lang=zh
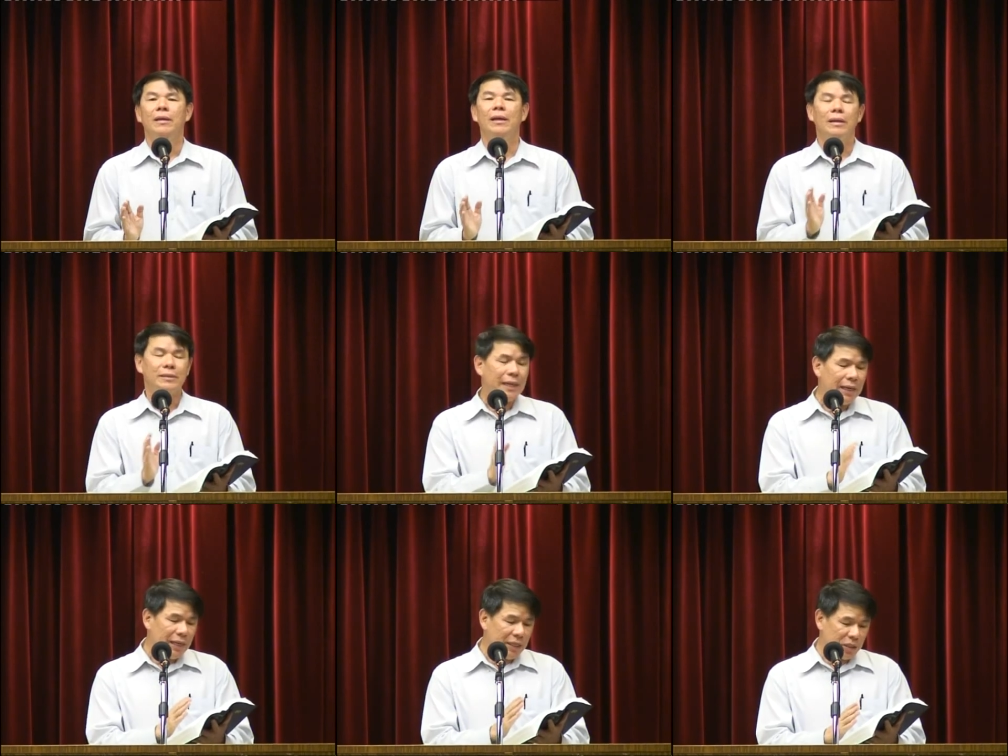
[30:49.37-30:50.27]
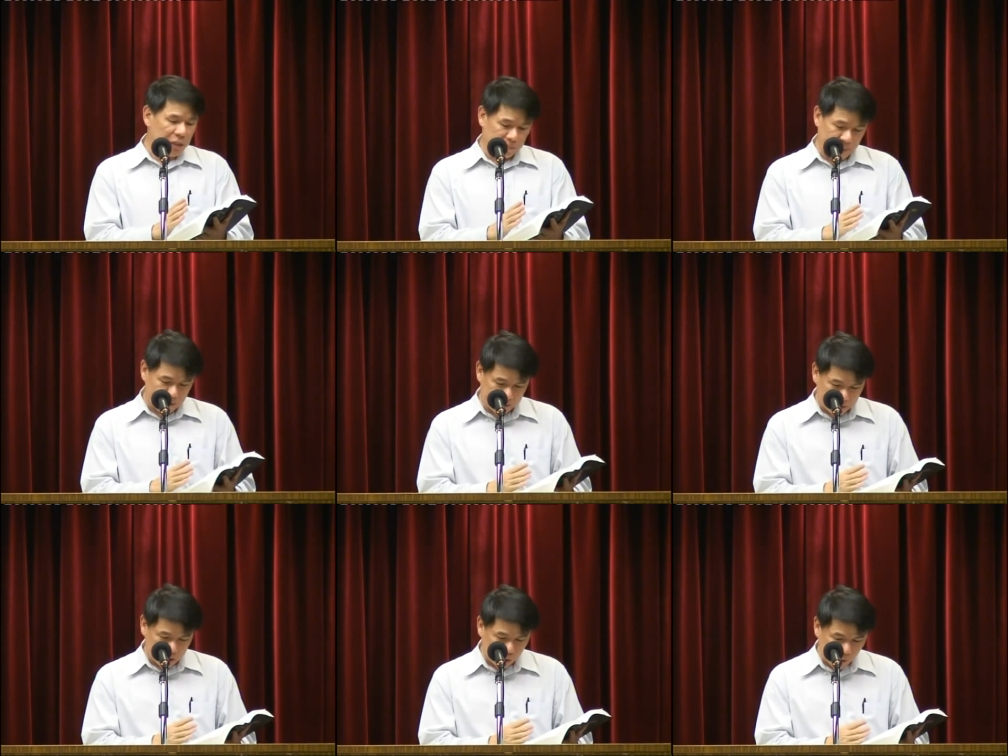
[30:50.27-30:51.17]
那这个历史背
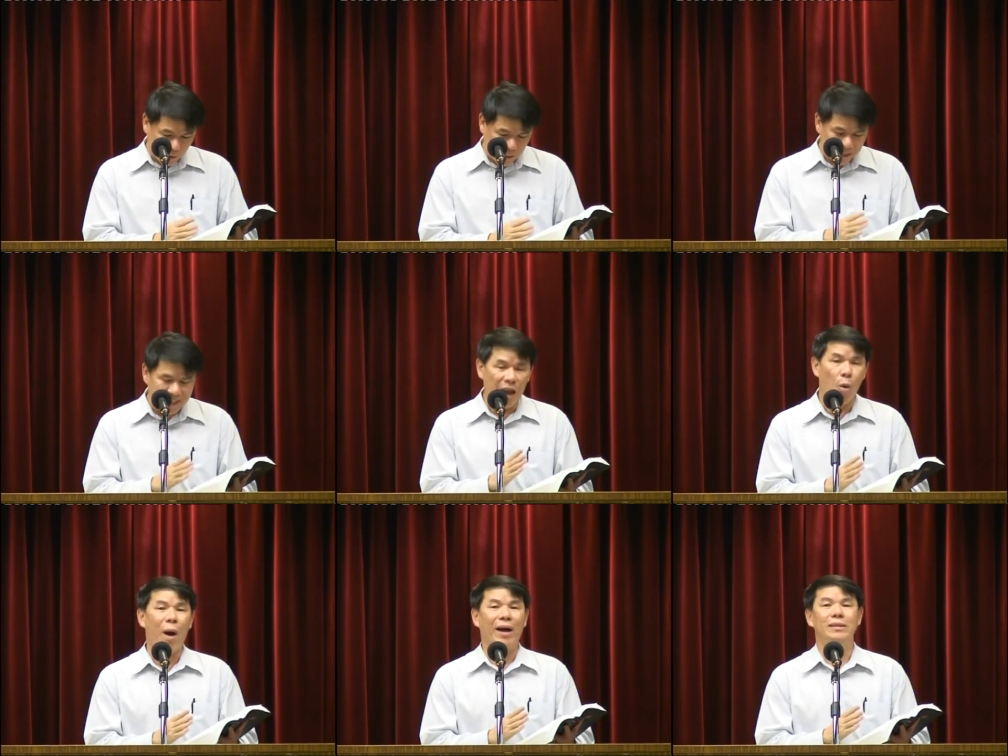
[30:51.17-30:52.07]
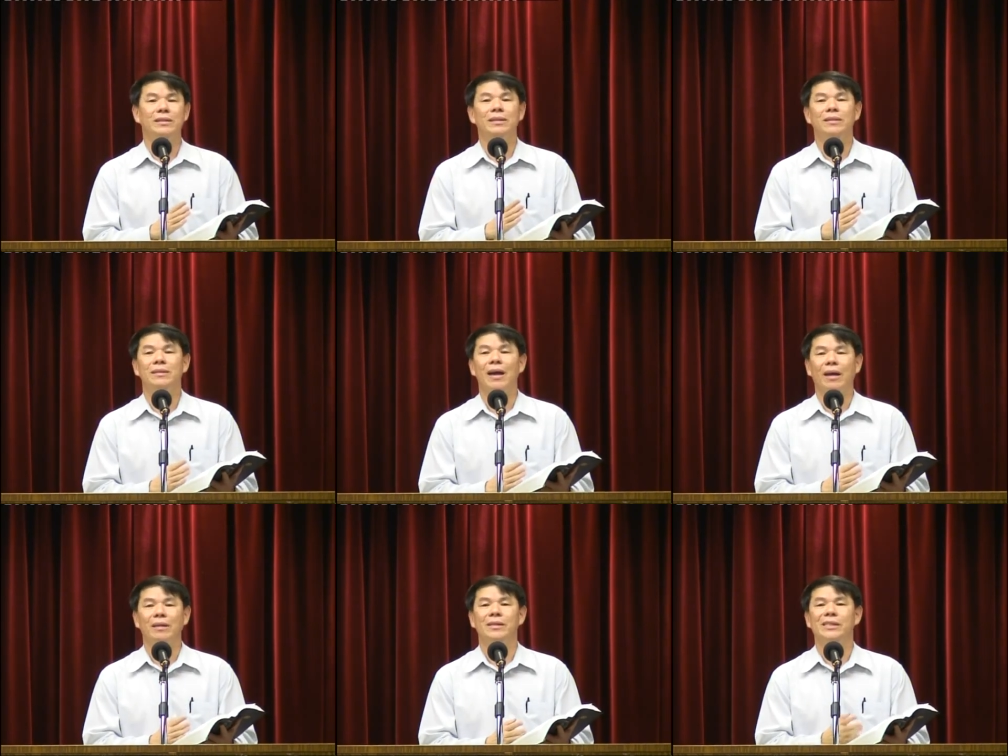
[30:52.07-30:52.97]
景就是在《列王记》下